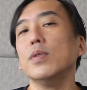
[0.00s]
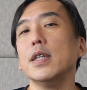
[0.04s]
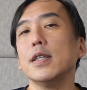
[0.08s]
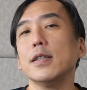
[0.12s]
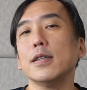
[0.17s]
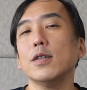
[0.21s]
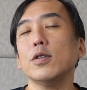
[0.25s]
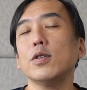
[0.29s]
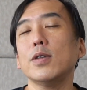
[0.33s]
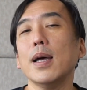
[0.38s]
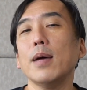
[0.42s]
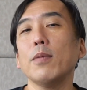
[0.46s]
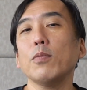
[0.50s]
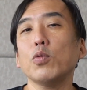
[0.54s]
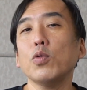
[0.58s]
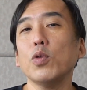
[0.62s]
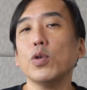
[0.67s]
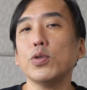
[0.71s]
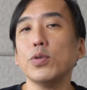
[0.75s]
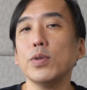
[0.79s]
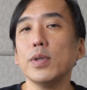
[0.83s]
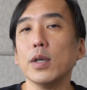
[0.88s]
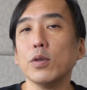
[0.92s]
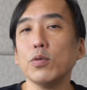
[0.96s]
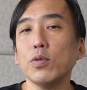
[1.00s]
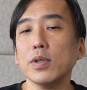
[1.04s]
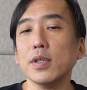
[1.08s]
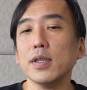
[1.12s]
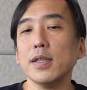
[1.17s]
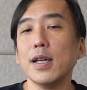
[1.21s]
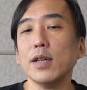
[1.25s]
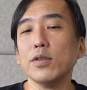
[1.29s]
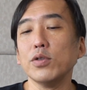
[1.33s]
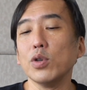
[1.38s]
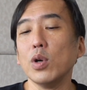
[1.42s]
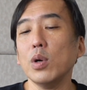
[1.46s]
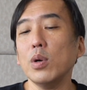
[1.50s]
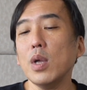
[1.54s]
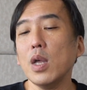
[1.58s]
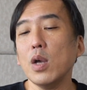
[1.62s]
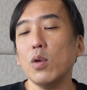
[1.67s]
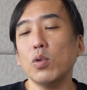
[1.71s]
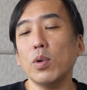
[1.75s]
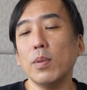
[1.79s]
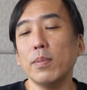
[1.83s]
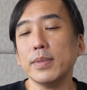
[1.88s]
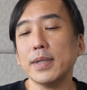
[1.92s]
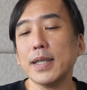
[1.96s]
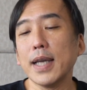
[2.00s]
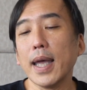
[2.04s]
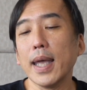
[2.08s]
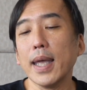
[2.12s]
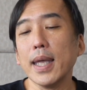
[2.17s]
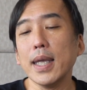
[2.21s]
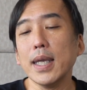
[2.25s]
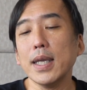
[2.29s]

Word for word: 只是在过去的过程当中，我们在